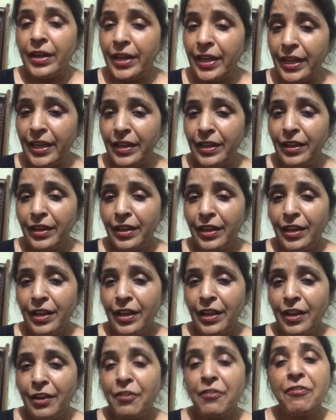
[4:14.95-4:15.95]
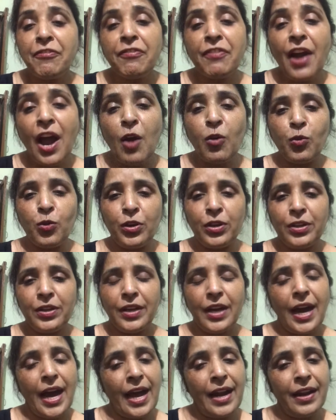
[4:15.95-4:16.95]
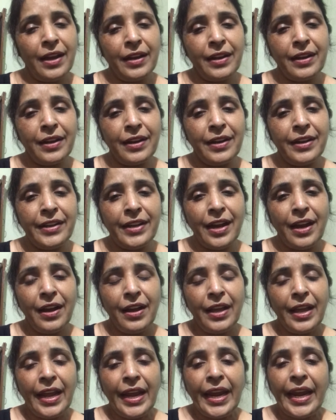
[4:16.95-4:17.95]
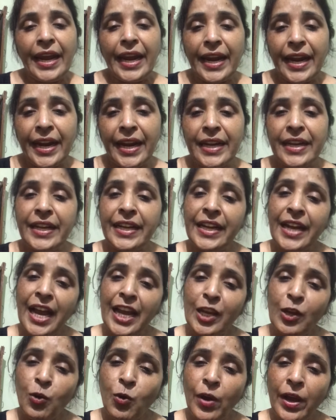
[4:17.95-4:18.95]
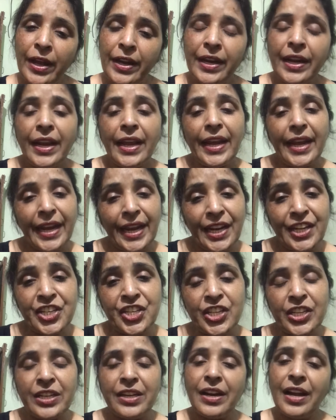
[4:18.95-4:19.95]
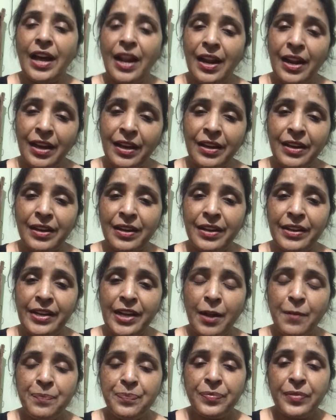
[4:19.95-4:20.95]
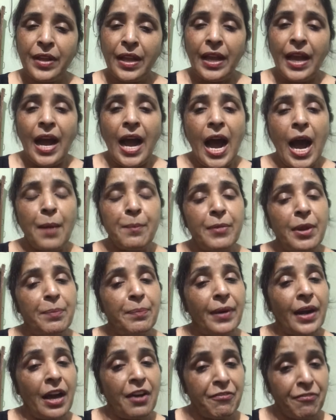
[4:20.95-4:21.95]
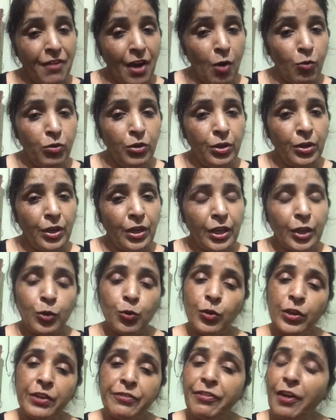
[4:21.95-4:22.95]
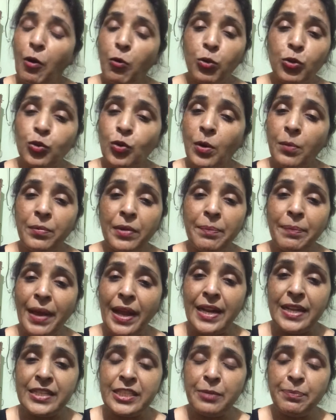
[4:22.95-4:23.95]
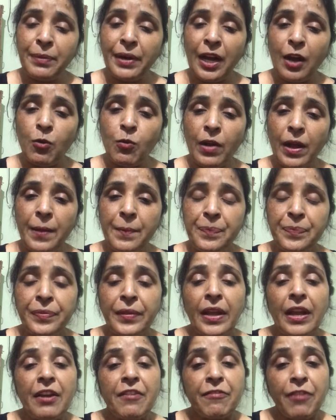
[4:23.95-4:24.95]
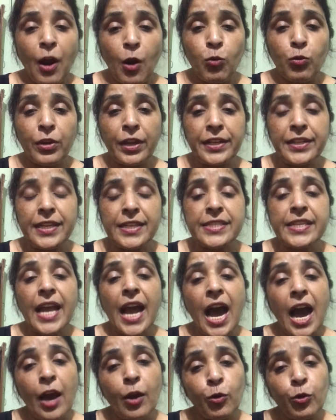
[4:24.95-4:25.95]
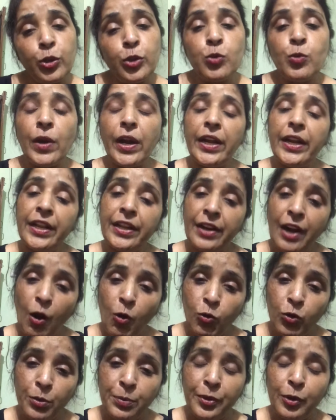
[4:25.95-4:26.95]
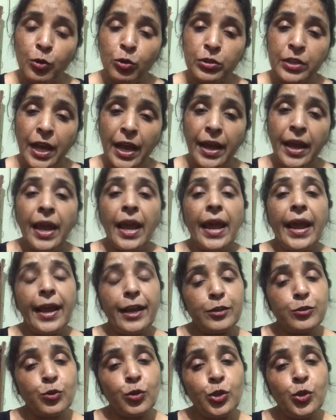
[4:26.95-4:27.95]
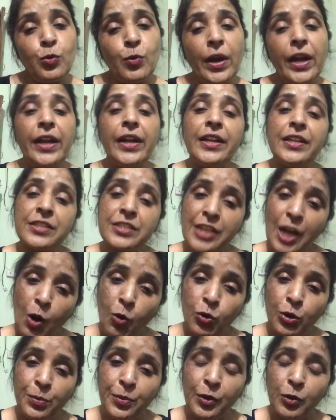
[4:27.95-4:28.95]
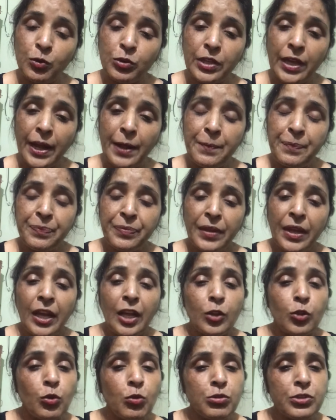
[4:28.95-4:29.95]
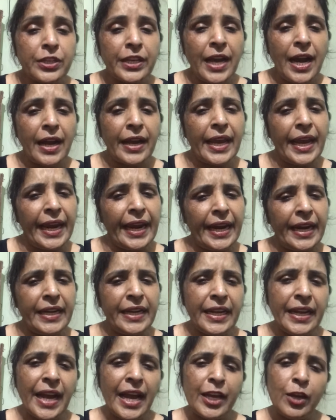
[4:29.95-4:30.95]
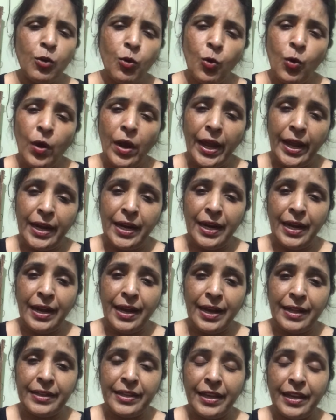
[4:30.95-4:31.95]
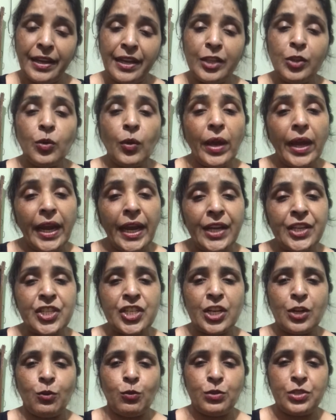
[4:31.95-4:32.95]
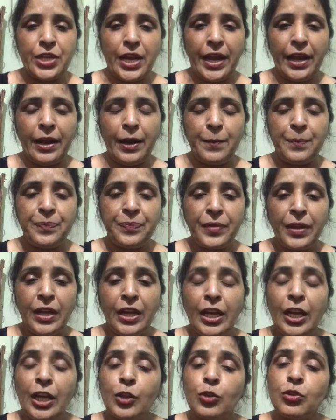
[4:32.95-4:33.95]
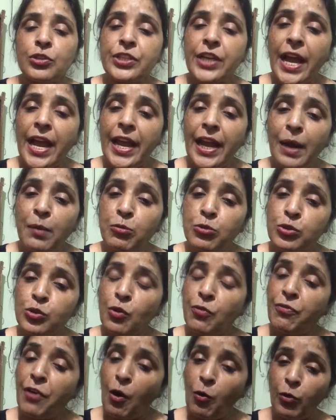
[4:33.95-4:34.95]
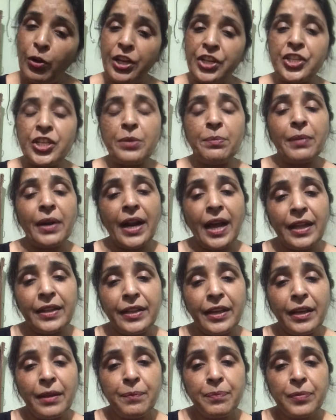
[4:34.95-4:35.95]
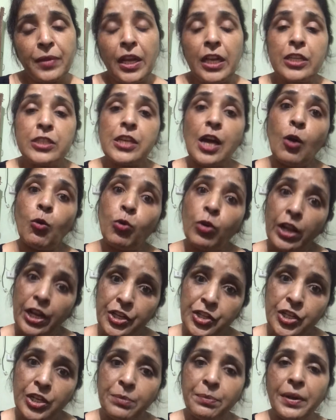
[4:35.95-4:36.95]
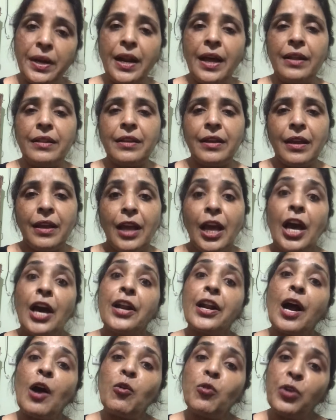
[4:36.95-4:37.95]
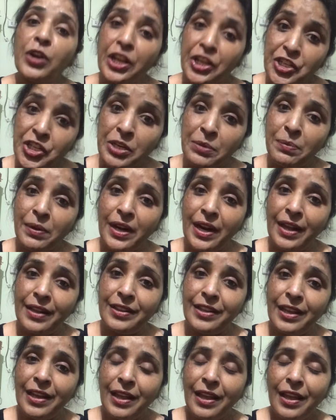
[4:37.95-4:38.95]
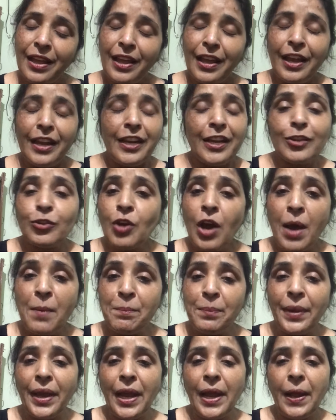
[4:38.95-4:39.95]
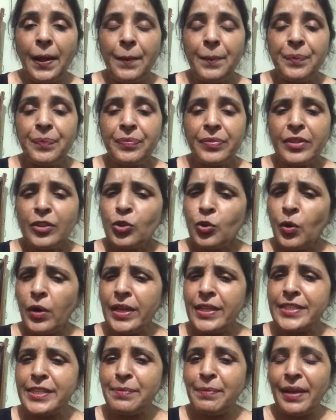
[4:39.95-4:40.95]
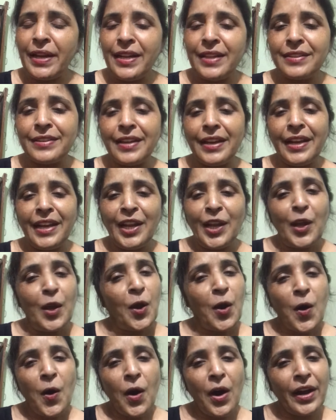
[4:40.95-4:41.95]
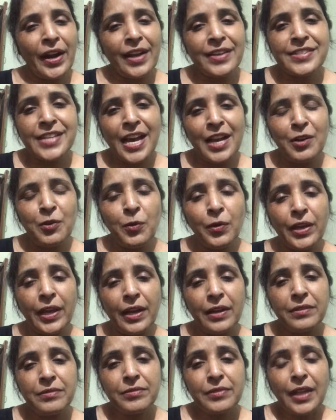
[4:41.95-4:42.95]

डी फाउंड अलग कर लिया ए टी आई ओ एन एशन अलग कर लिया हमने पढ़ा फाउंड क्योंकि फाउंड तो हमने पहले से पढ़ा हुआ है फाउंड के जैसे आर ओ यू एन डी राउंड भी होता है एस ओ यू एन डी साउंड भी होता है तो उसके आगे ए टी आई ओ एन लगा देंगे तो एशन हो जाएगा तो चाहे हम उसको फाउंडेशन बना दें साउंडेशन बना दें राउंडेशन बना दें ये तो हम पे है थोड़ी सी मेहनत करी और आसान हो गया